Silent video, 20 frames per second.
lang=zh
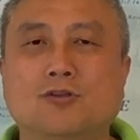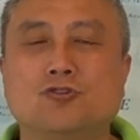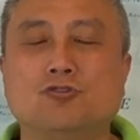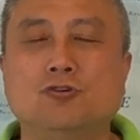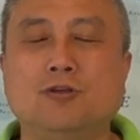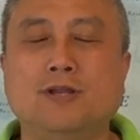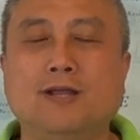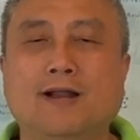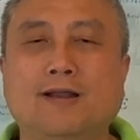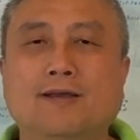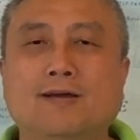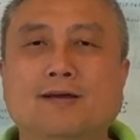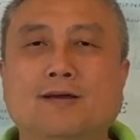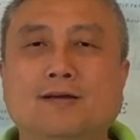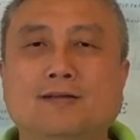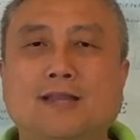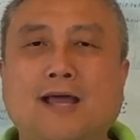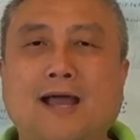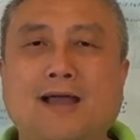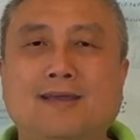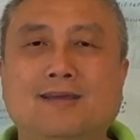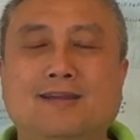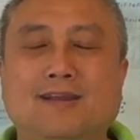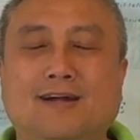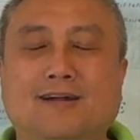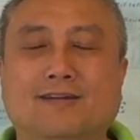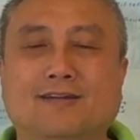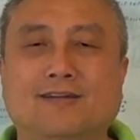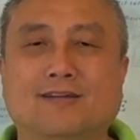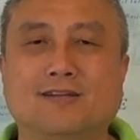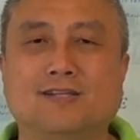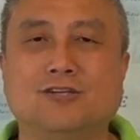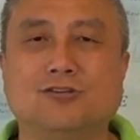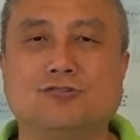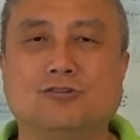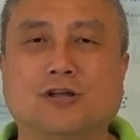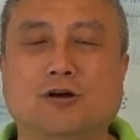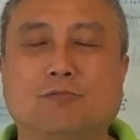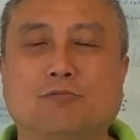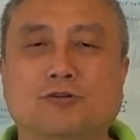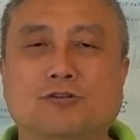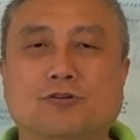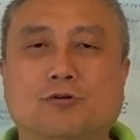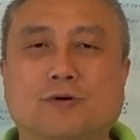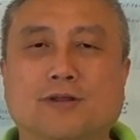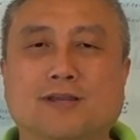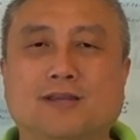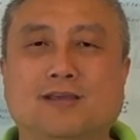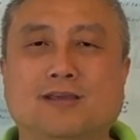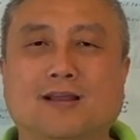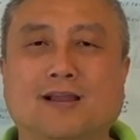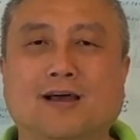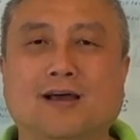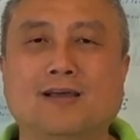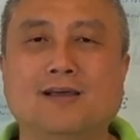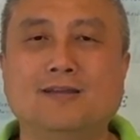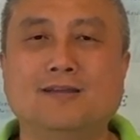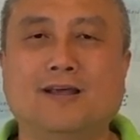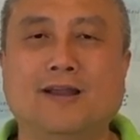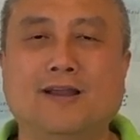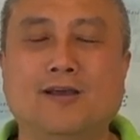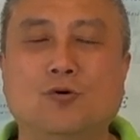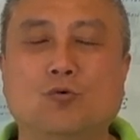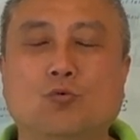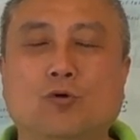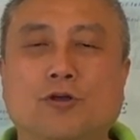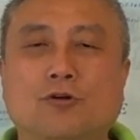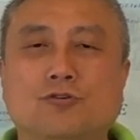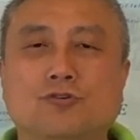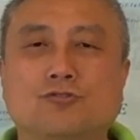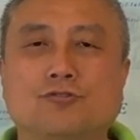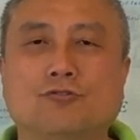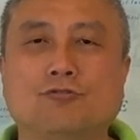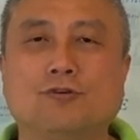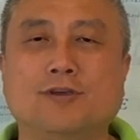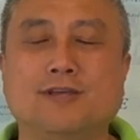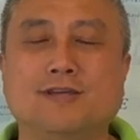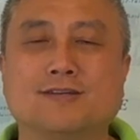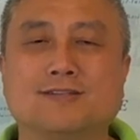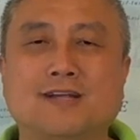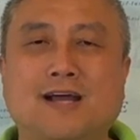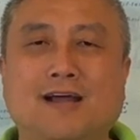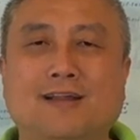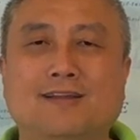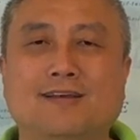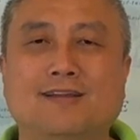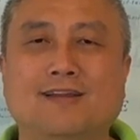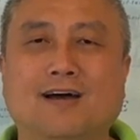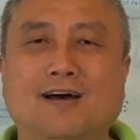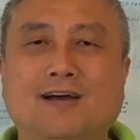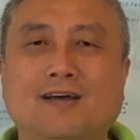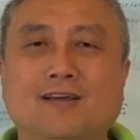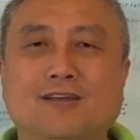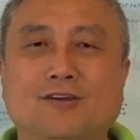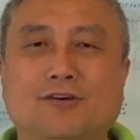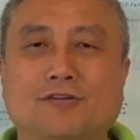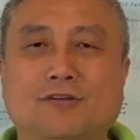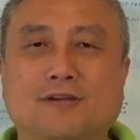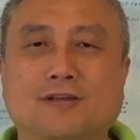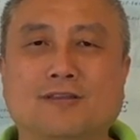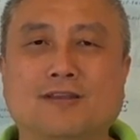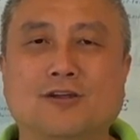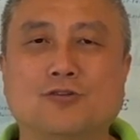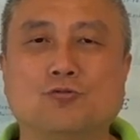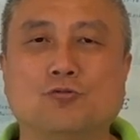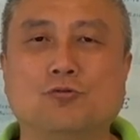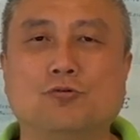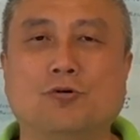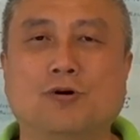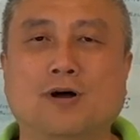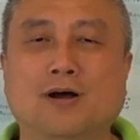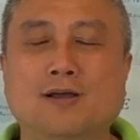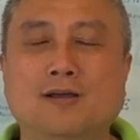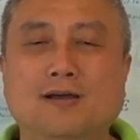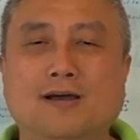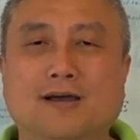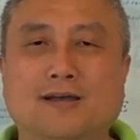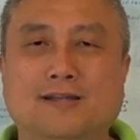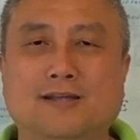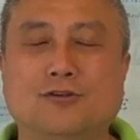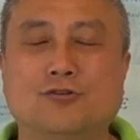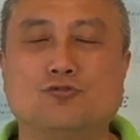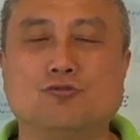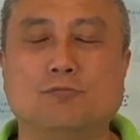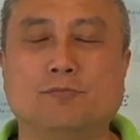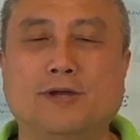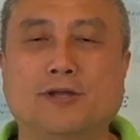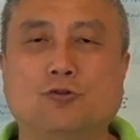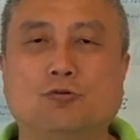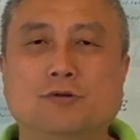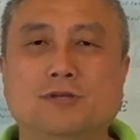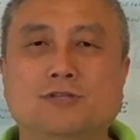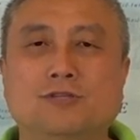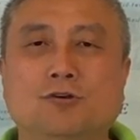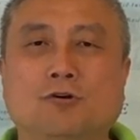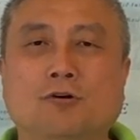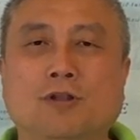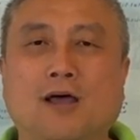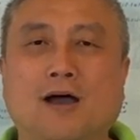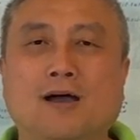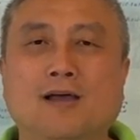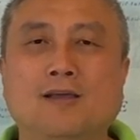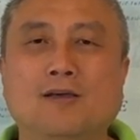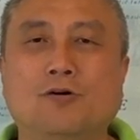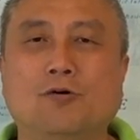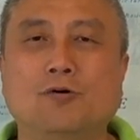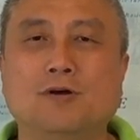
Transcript: 至于年龄更大一点的呢，其实倒不是问题了。年龄五六十岁以上的呢，有的人在中国，呃，他就准备退休了。